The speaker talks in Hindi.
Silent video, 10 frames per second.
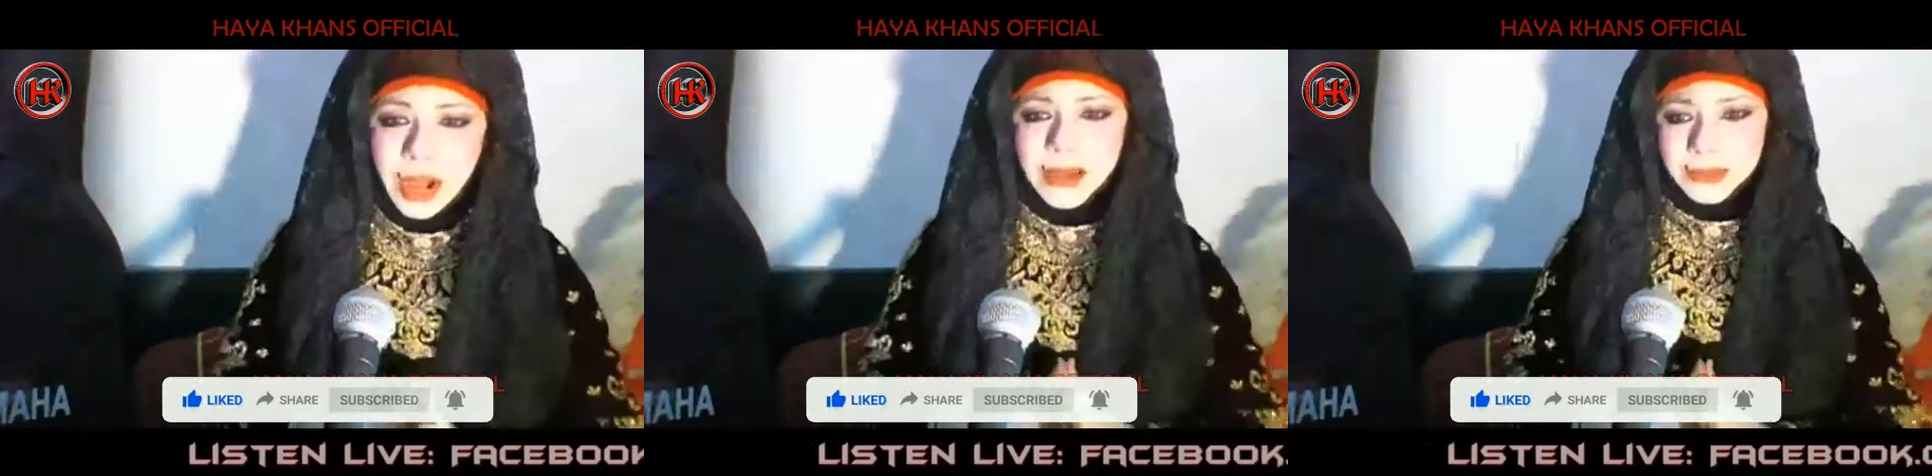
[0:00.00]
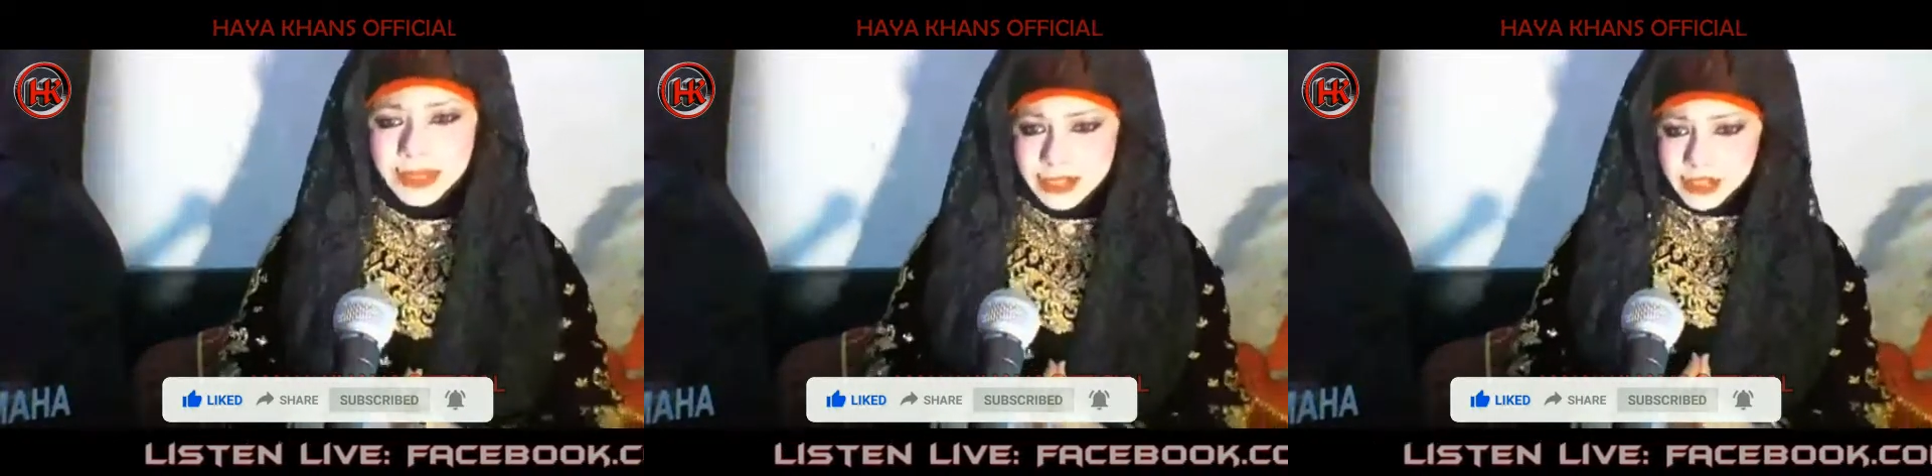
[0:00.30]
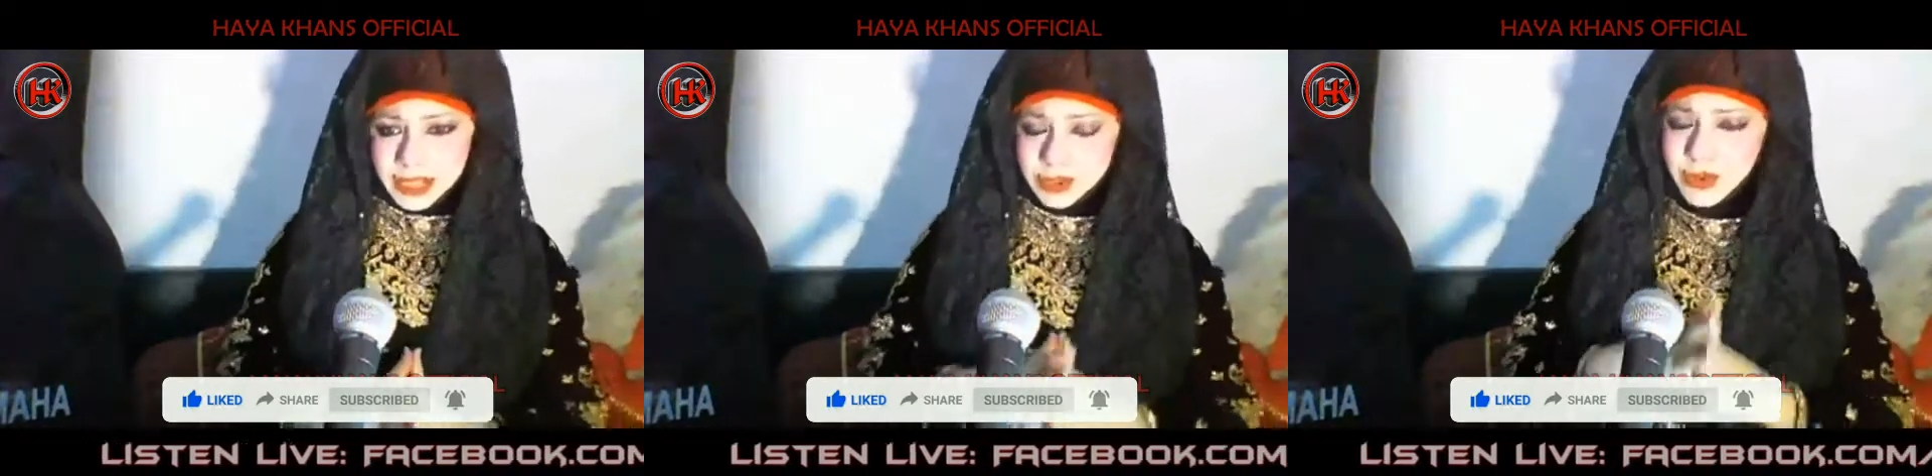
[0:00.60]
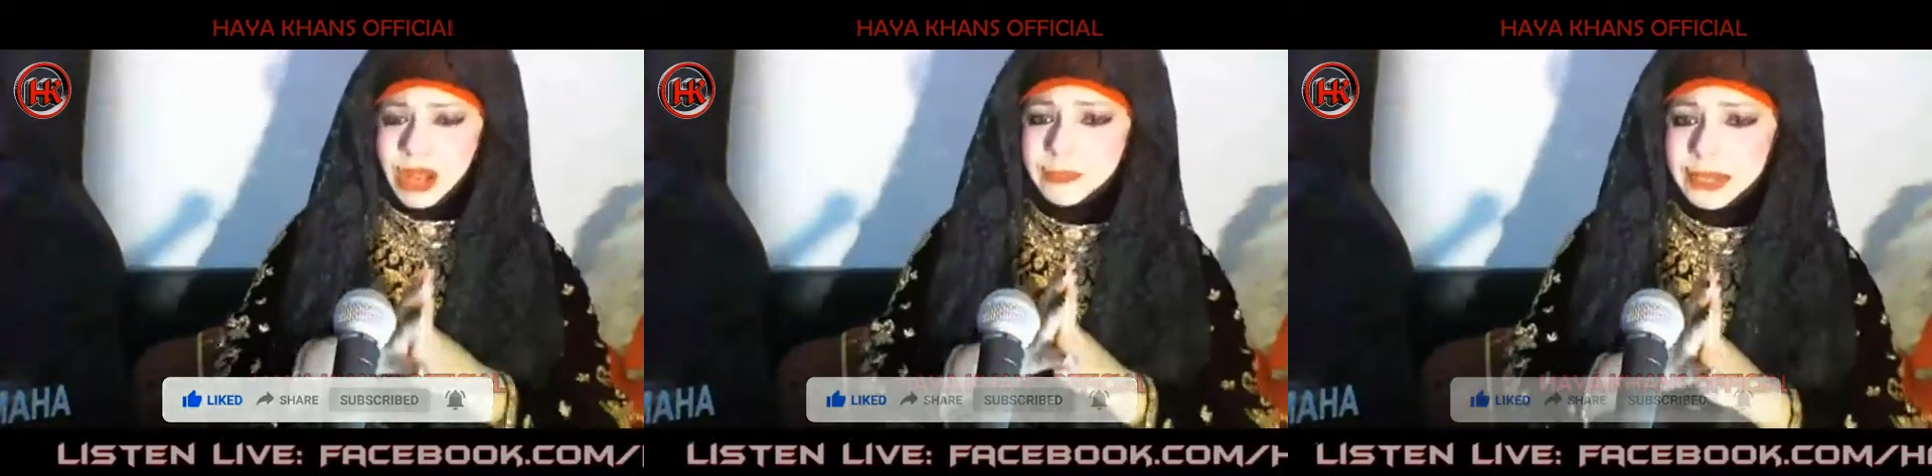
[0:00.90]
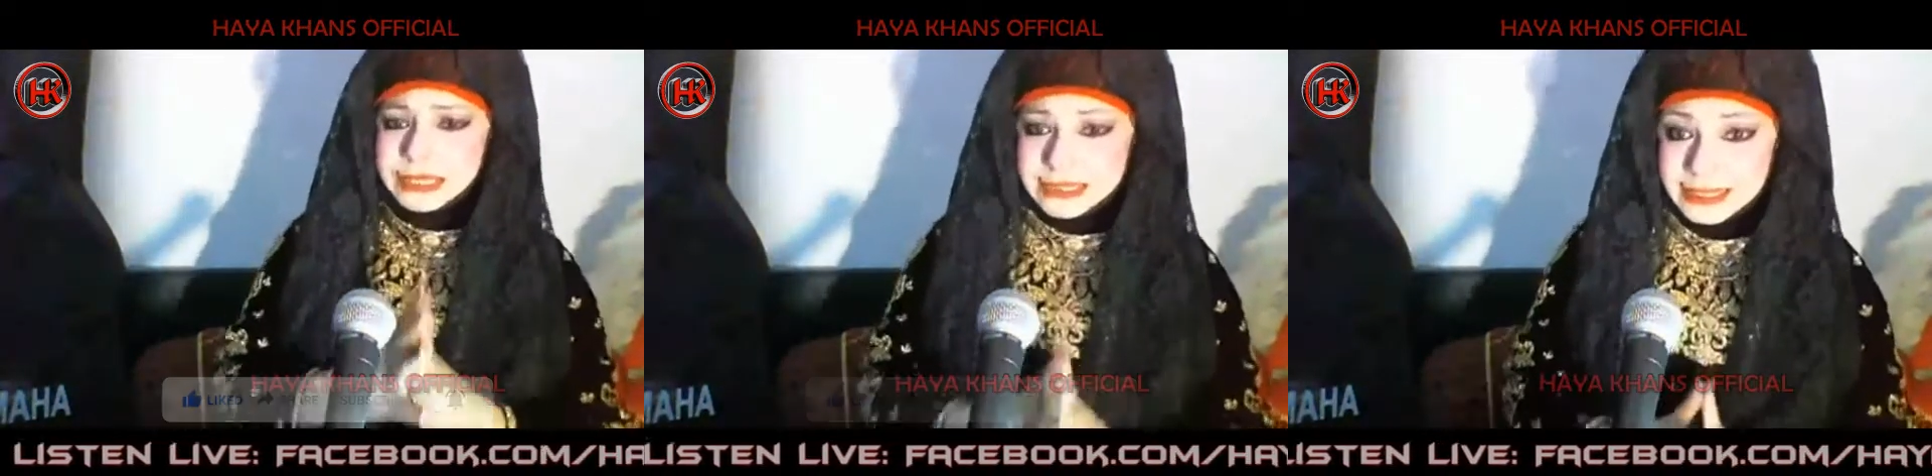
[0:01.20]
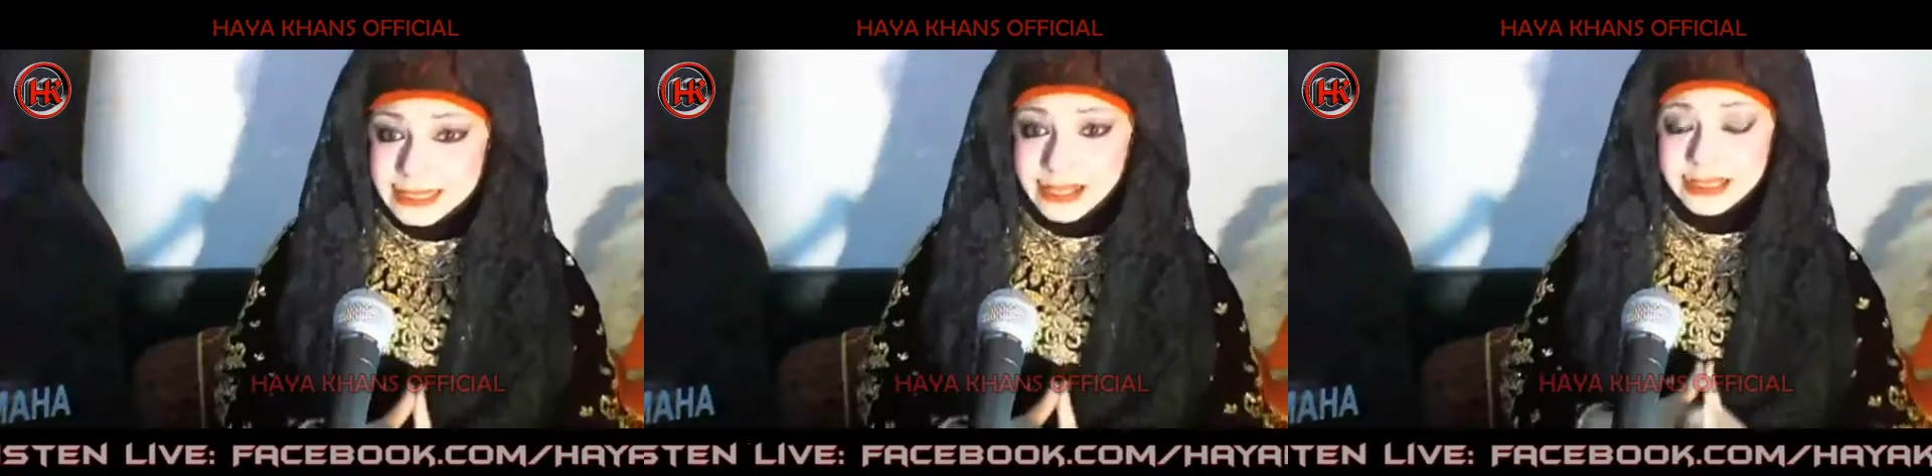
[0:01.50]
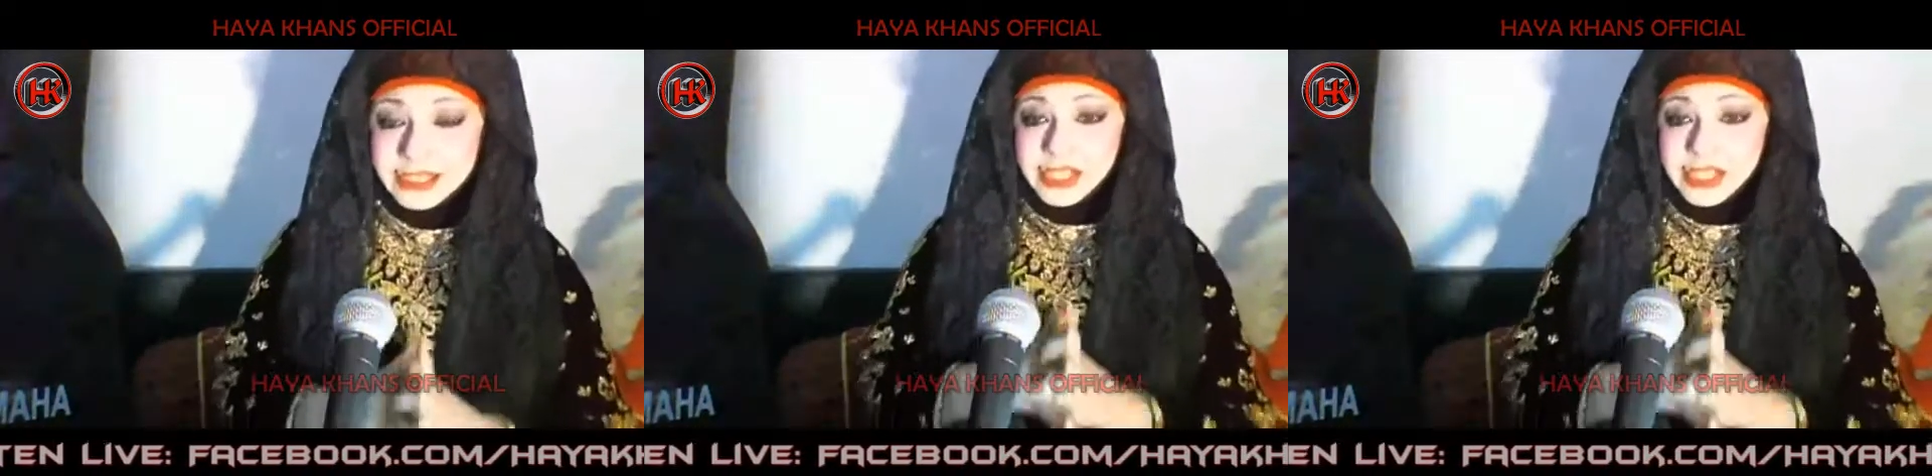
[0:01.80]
आप करना चाहे जो आपका दिल चाहता है,